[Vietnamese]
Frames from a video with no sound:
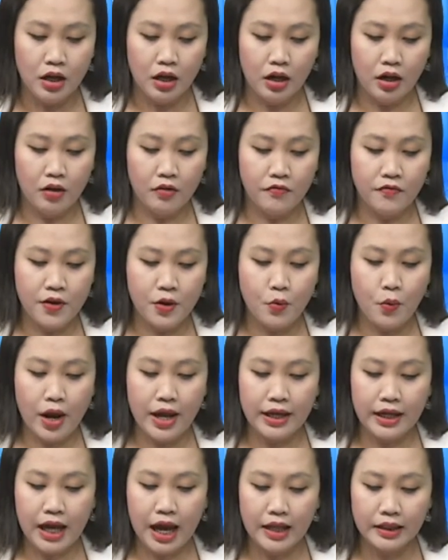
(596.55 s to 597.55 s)

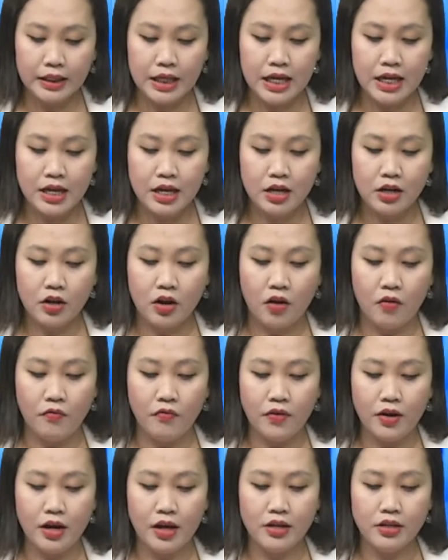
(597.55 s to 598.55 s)
Freeway Katy cộng
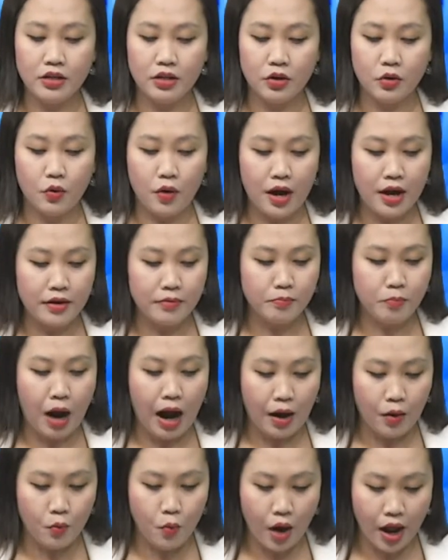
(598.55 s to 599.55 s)
với là đường Grand
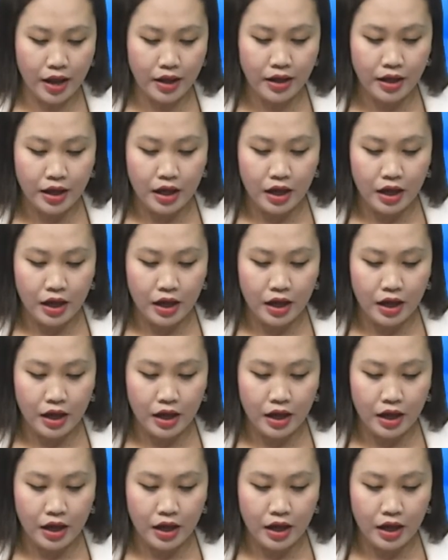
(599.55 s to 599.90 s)
Parkway.